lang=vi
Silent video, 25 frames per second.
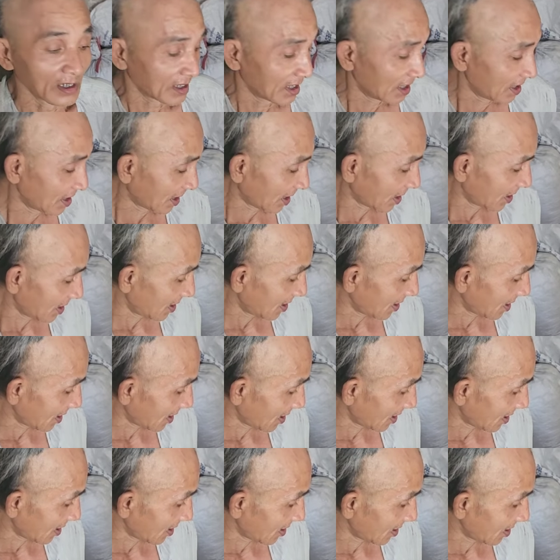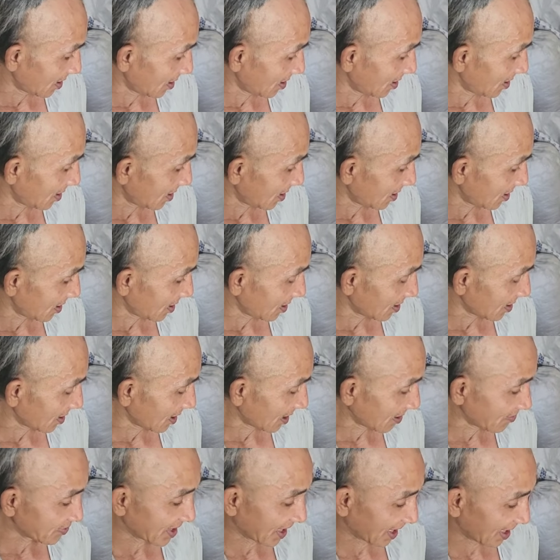cái này là nó
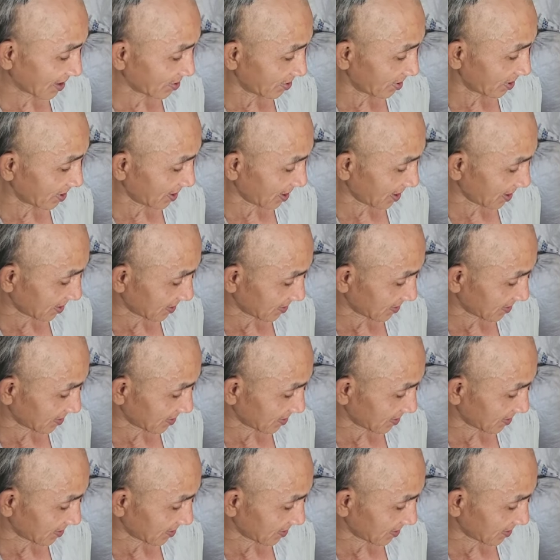thấp sẵn luôn đó